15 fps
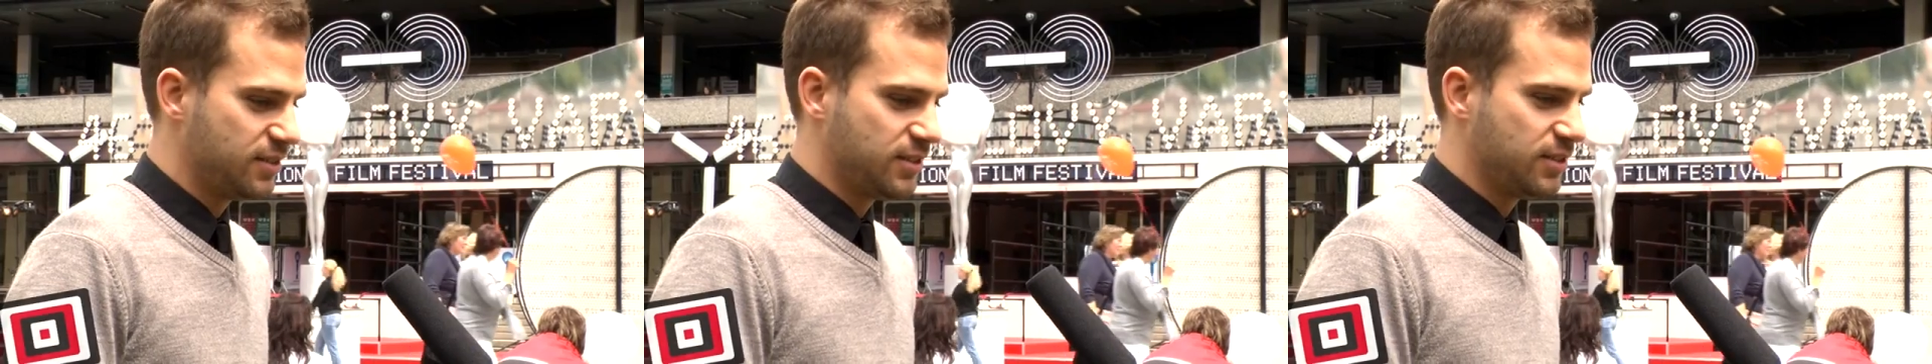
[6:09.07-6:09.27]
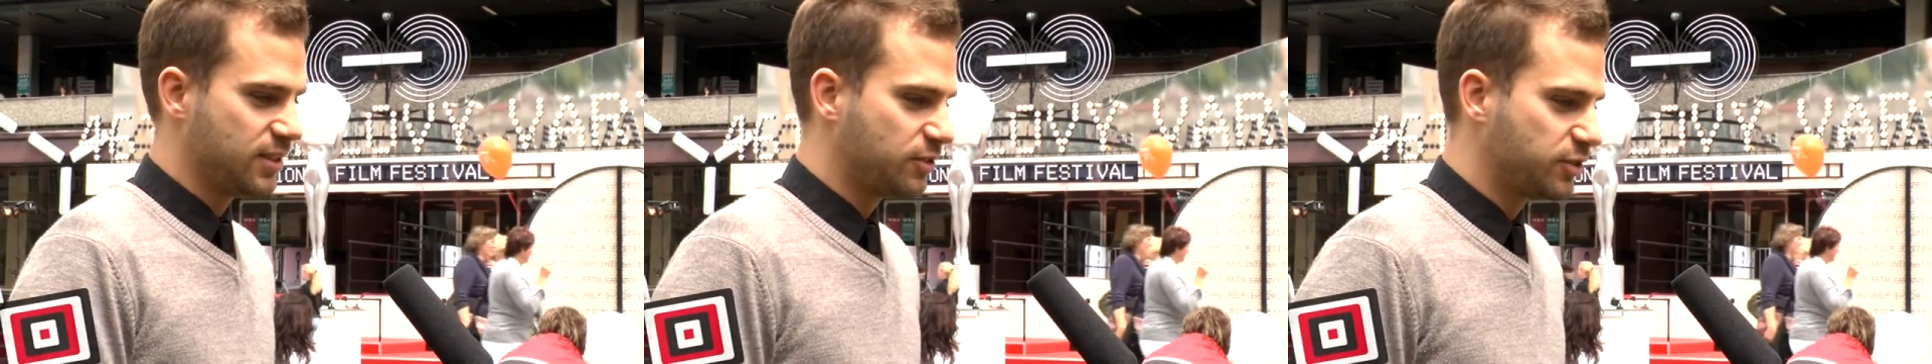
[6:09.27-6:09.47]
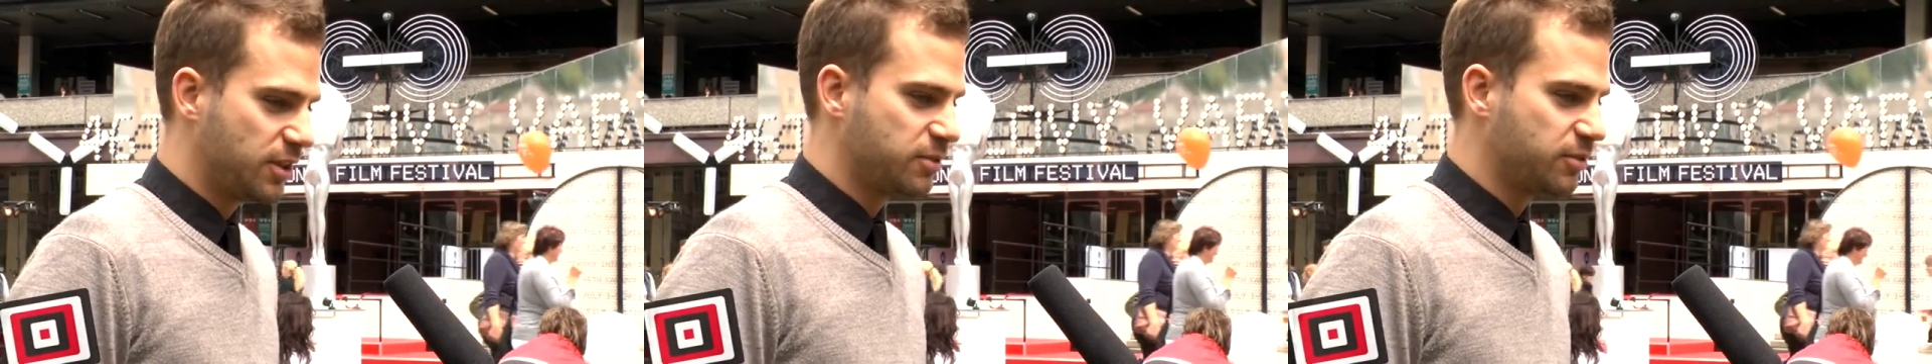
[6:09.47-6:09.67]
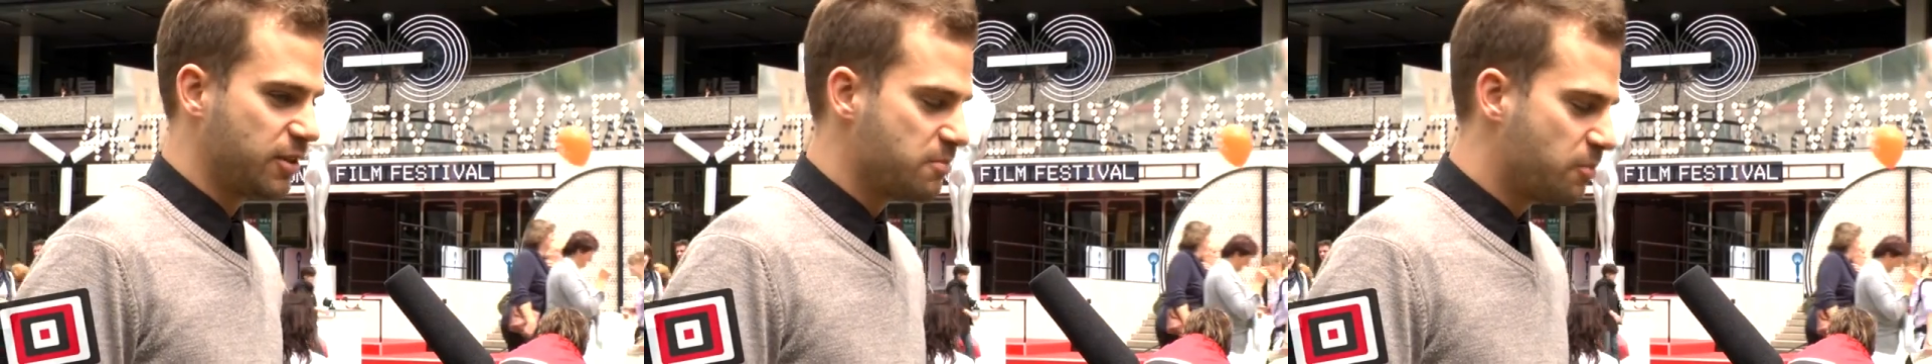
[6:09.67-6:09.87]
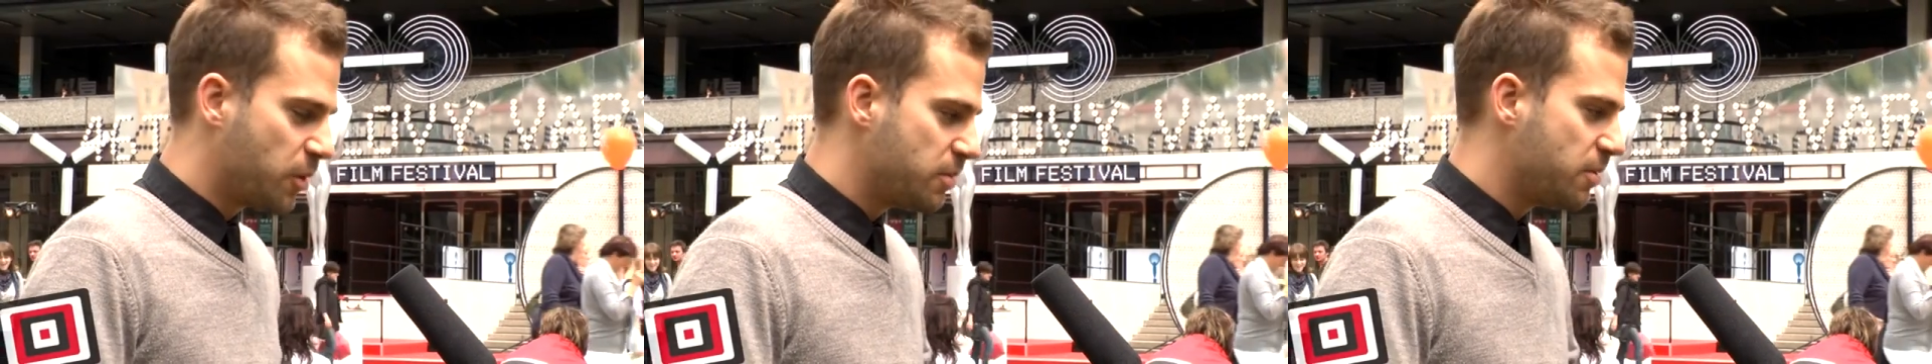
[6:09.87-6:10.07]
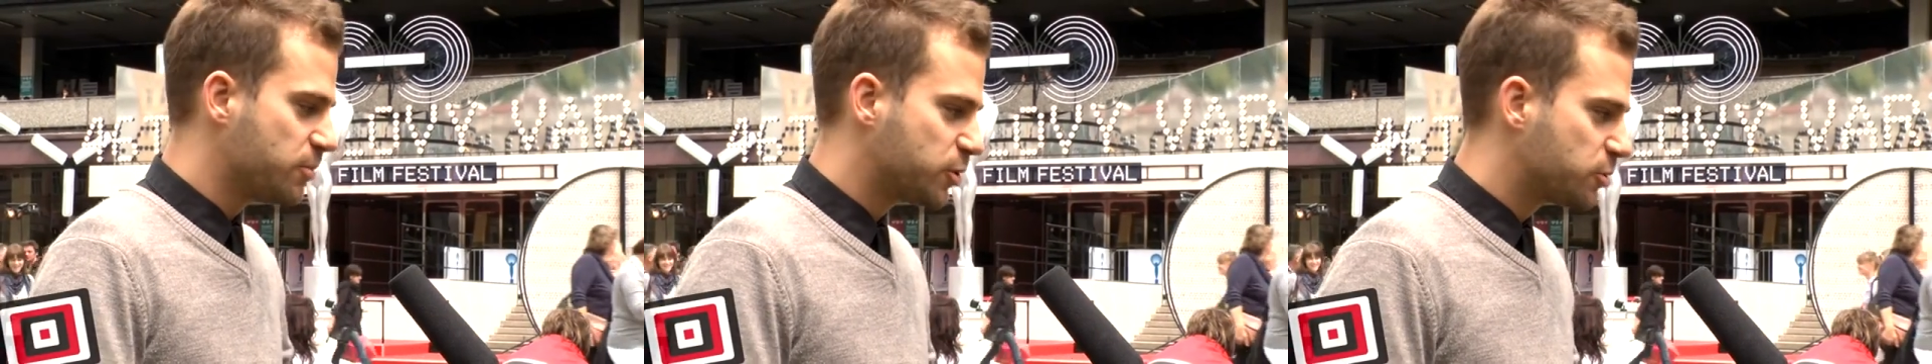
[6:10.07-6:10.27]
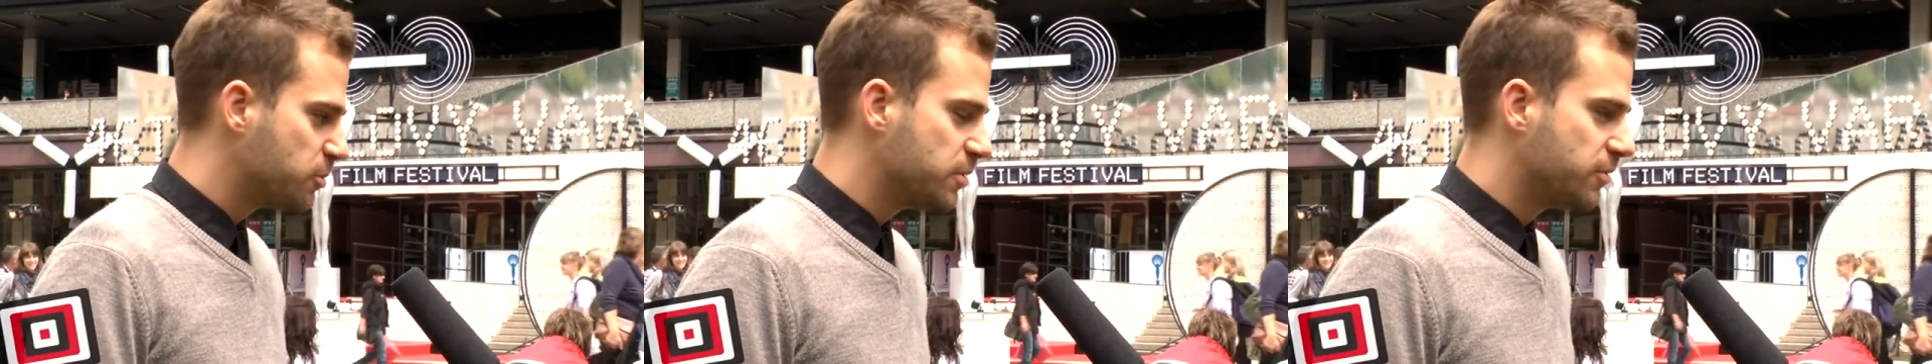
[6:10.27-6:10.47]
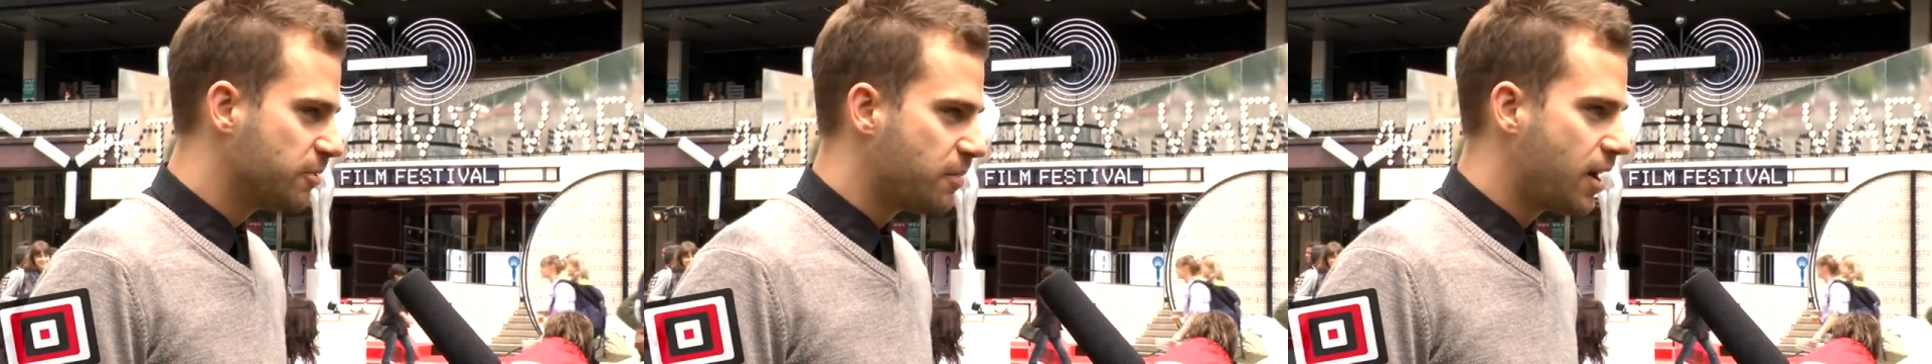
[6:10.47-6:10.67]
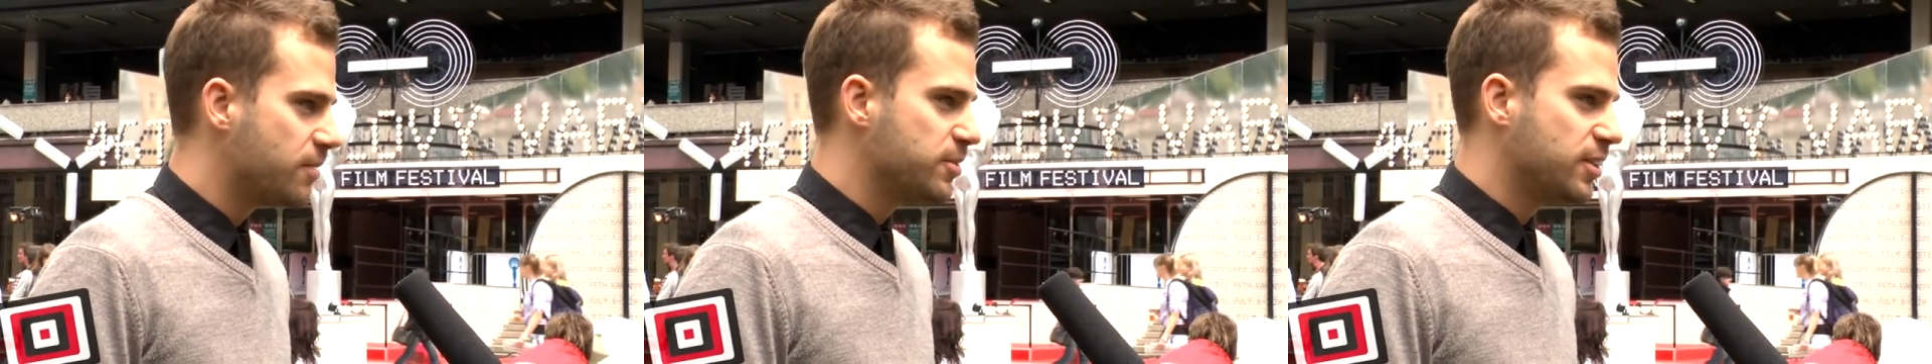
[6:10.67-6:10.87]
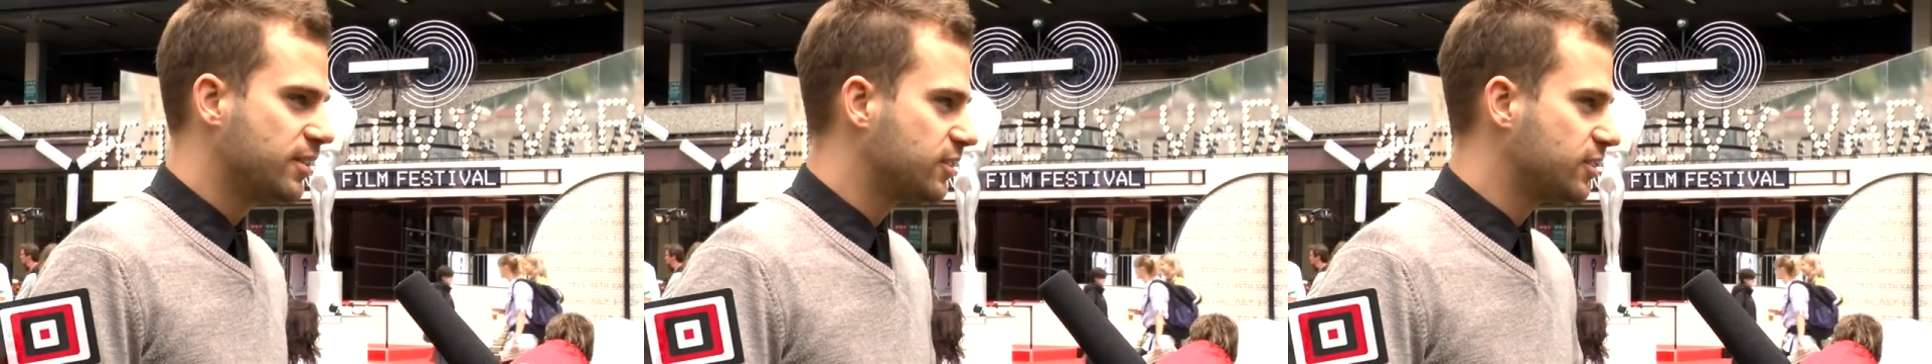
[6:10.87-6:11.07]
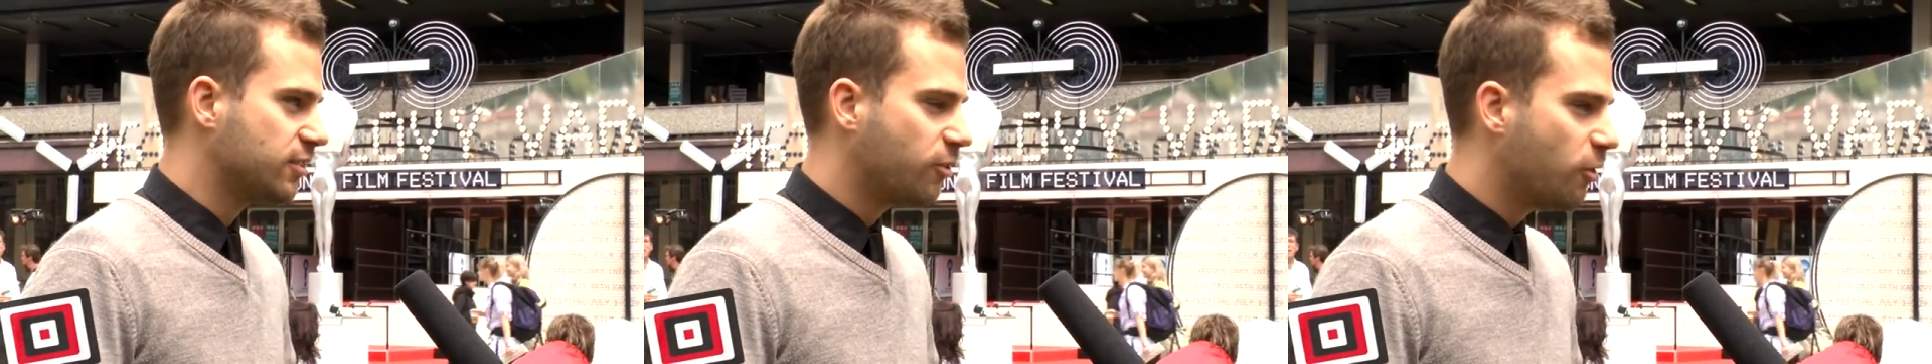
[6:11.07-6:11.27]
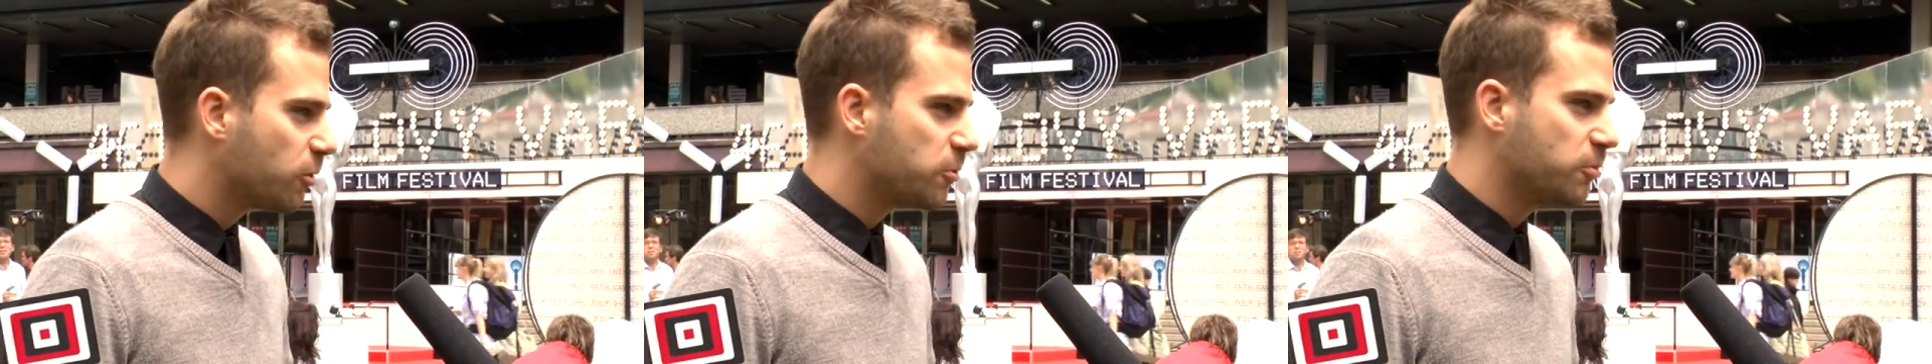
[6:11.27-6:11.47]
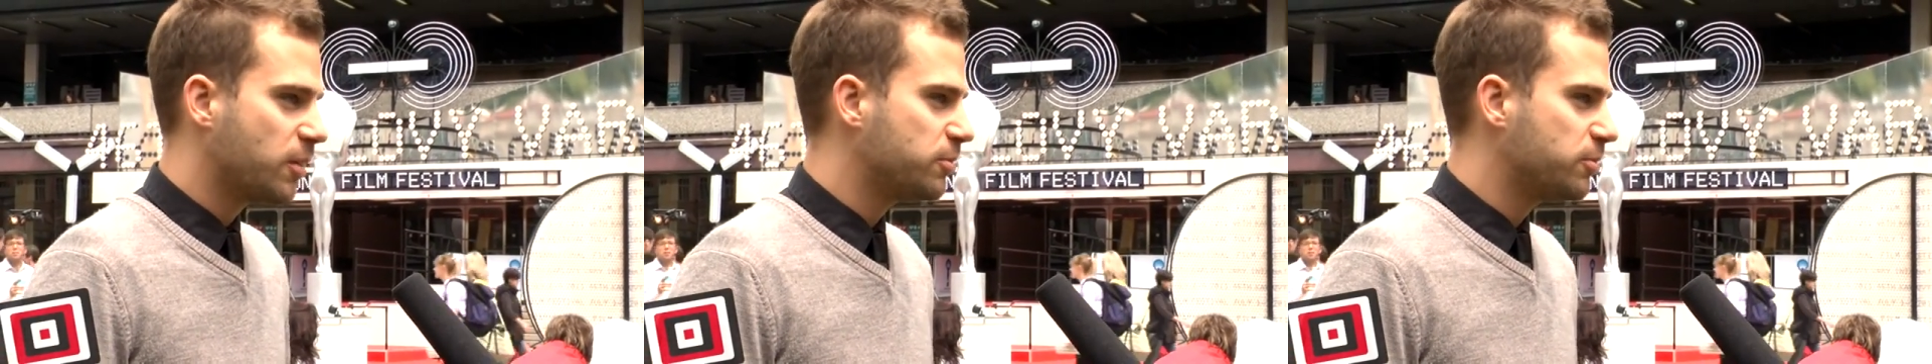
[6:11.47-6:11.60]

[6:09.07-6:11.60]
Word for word: ze wszystkimi swoimi, moimi przyszłymi filmami i też na forum,